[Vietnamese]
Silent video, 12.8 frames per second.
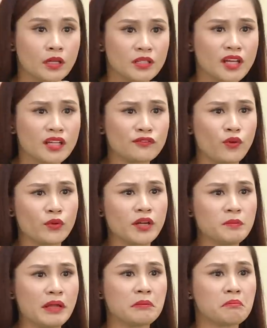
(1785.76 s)
Nên phụ nữ
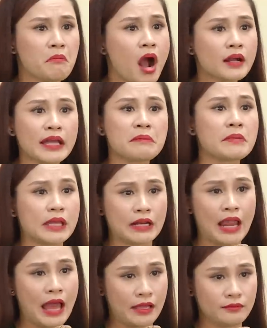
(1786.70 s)
mình bớt cái miệng
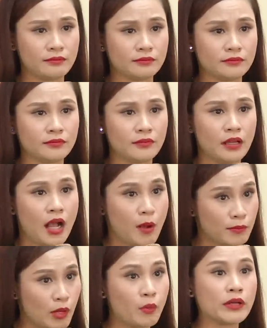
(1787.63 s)
lại.
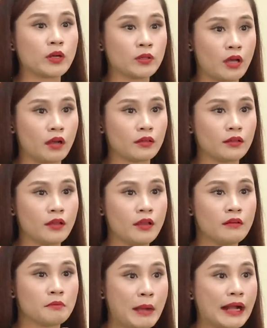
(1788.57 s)
Không, Thảo Nguyên nói thật,
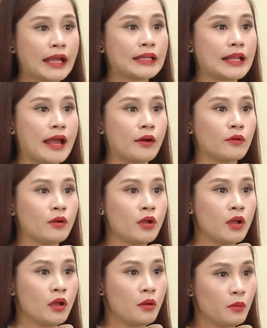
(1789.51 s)
bằng cách nào
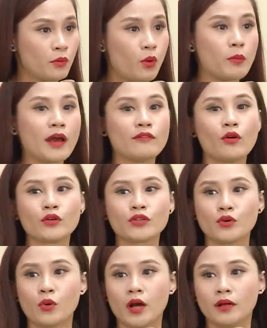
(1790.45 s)
cũng là vô
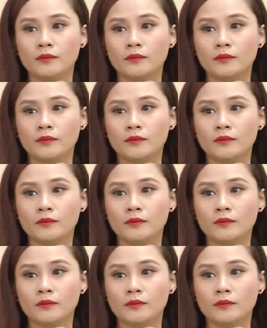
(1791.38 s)
chùa.